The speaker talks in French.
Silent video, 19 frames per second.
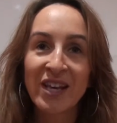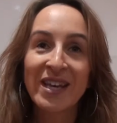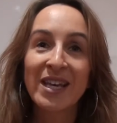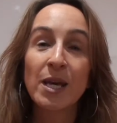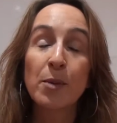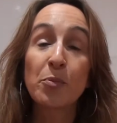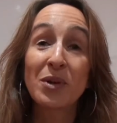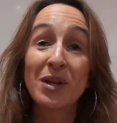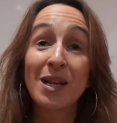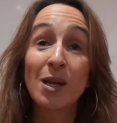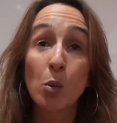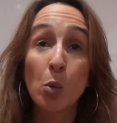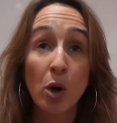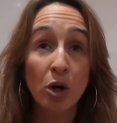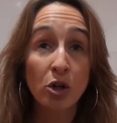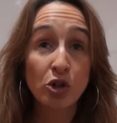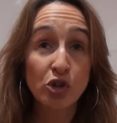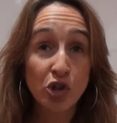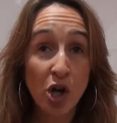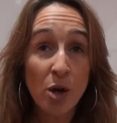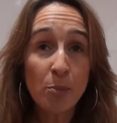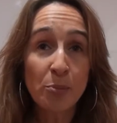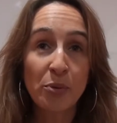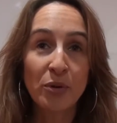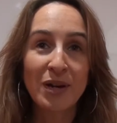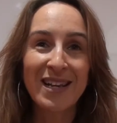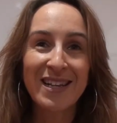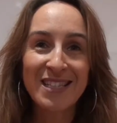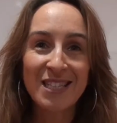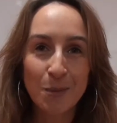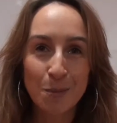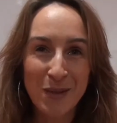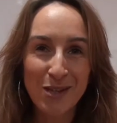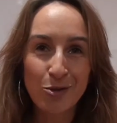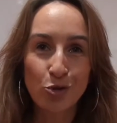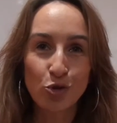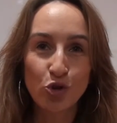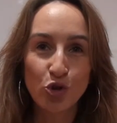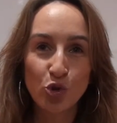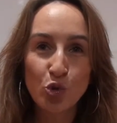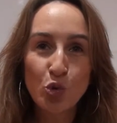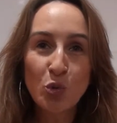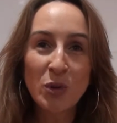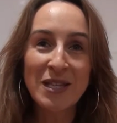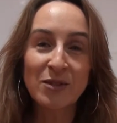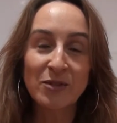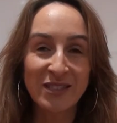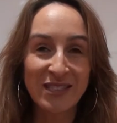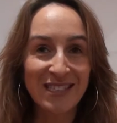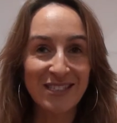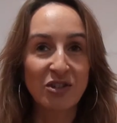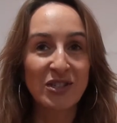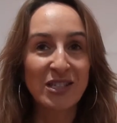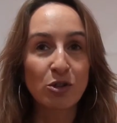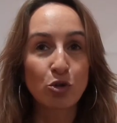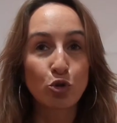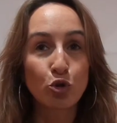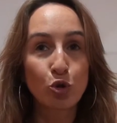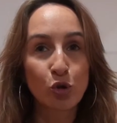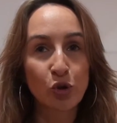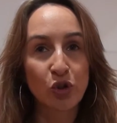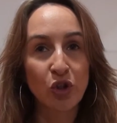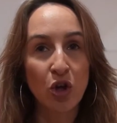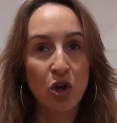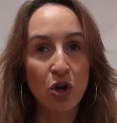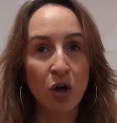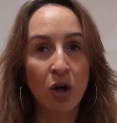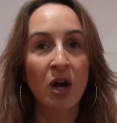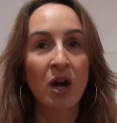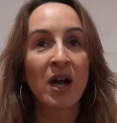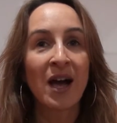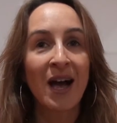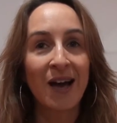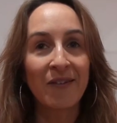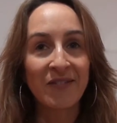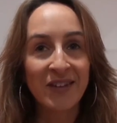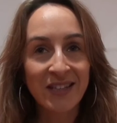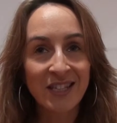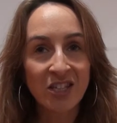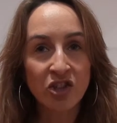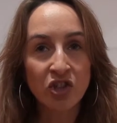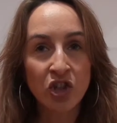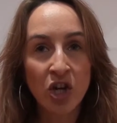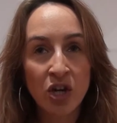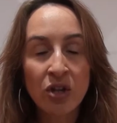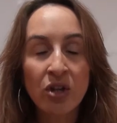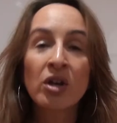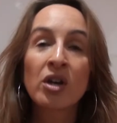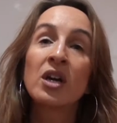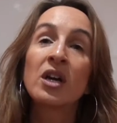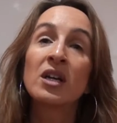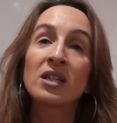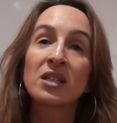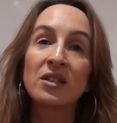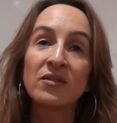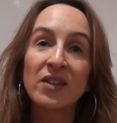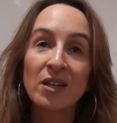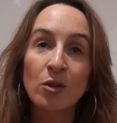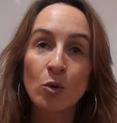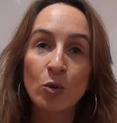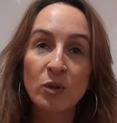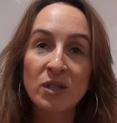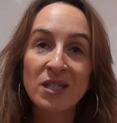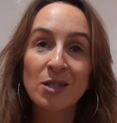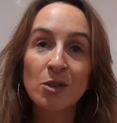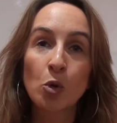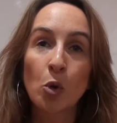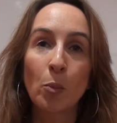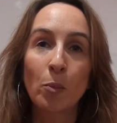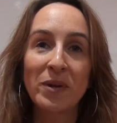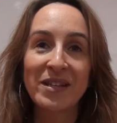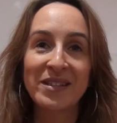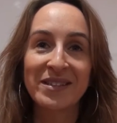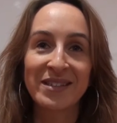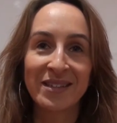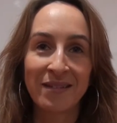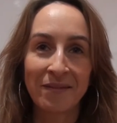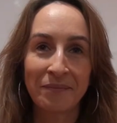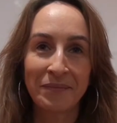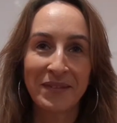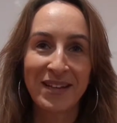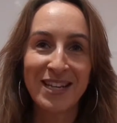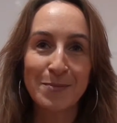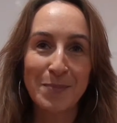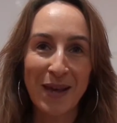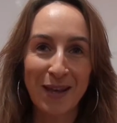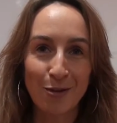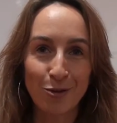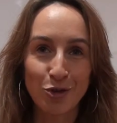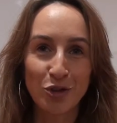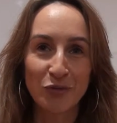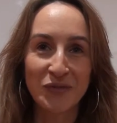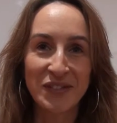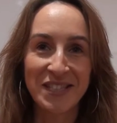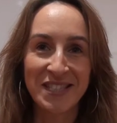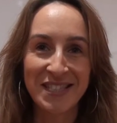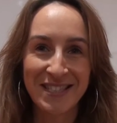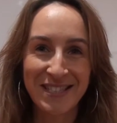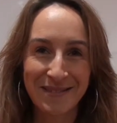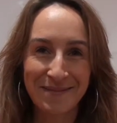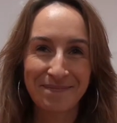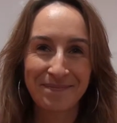Et puis les workshops, Let's Meet a Jew, qui sont des ateliers de deux heures avec des jeunes qui viennent aussi compléter l'expérience de visite